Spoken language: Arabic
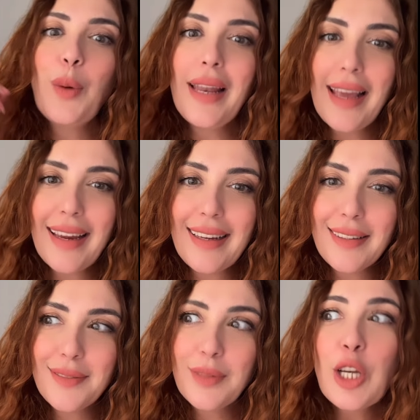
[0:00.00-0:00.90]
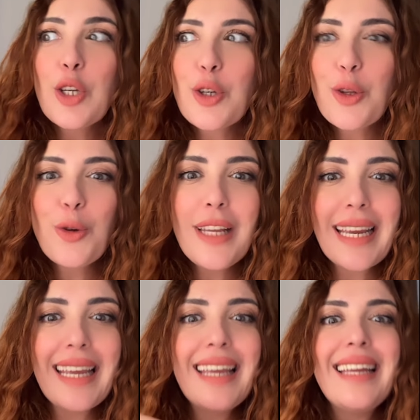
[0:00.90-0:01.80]
ولكن شنو اللي
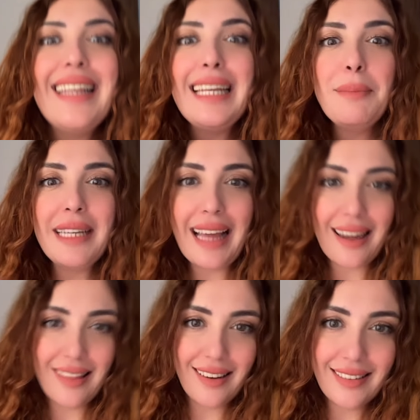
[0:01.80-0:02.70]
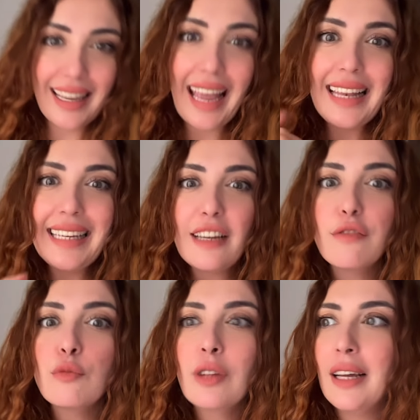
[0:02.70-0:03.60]
كي ليميتارنا كيخلينا
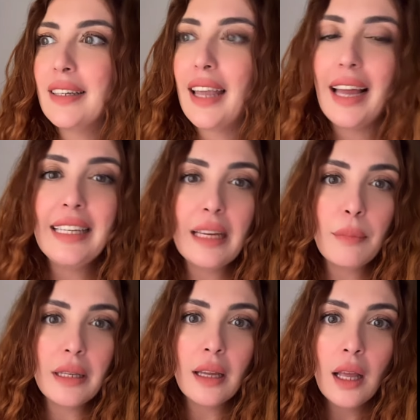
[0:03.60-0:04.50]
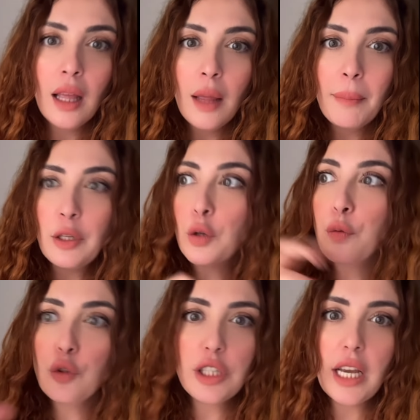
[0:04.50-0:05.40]
في مطعنا كيخلينا من ما
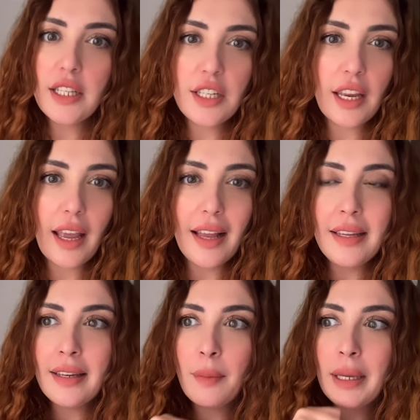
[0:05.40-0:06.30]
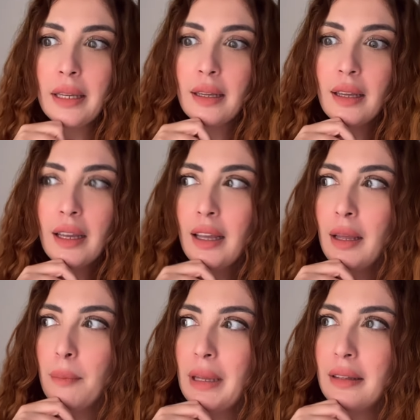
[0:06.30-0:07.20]
نعرفوش هادشي كيخلينا من
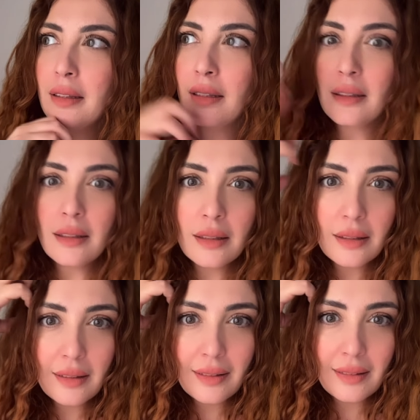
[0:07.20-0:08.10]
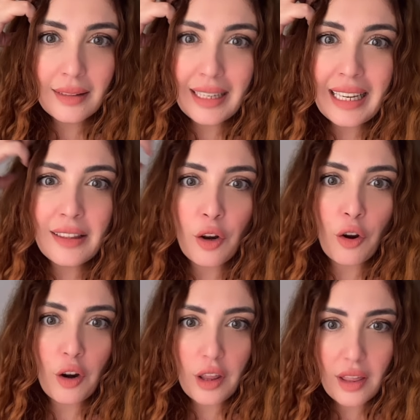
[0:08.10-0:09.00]
من
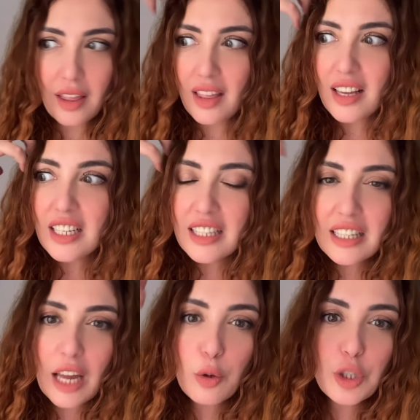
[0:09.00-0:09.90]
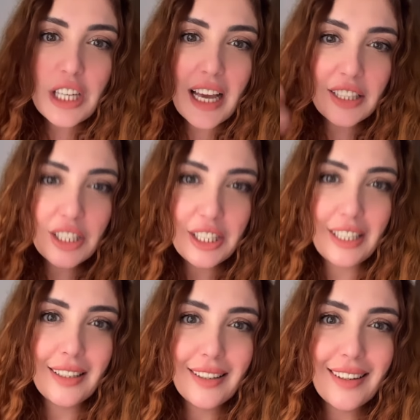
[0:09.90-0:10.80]
انتيريور شي
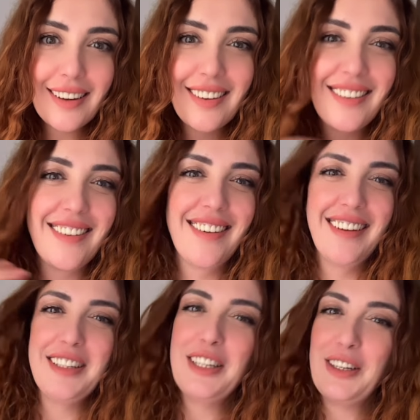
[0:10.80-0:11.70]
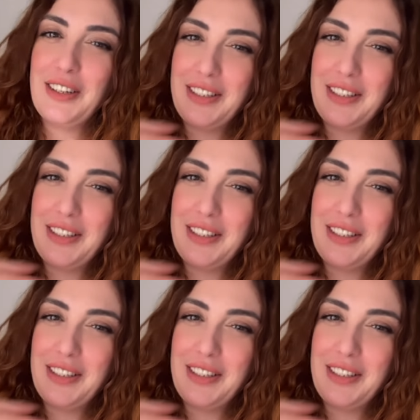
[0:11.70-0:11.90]
هادشي انتيريور